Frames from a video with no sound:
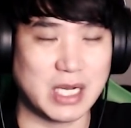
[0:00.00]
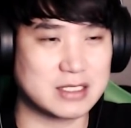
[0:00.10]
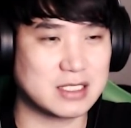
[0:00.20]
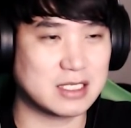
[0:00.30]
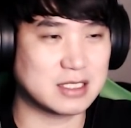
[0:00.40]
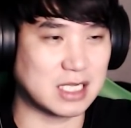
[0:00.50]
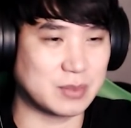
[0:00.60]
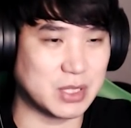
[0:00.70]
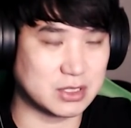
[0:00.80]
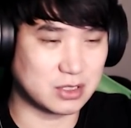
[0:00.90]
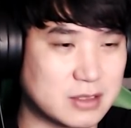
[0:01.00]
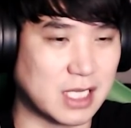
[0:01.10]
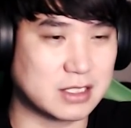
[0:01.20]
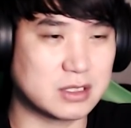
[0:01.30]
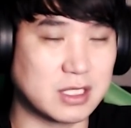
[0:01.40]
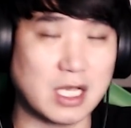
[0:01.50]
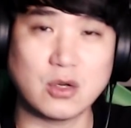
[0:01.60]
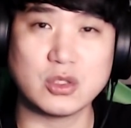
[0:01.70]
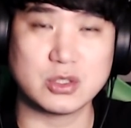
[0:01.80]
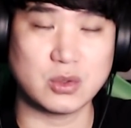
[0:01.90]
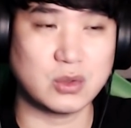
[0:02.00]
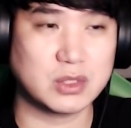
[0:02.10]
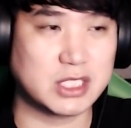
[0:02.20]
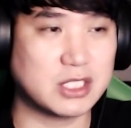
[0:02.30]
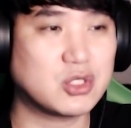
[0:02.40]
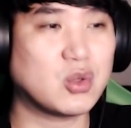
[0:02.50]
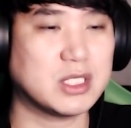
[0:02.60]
바니한테 잡혀서 다시 그레고니도 실종이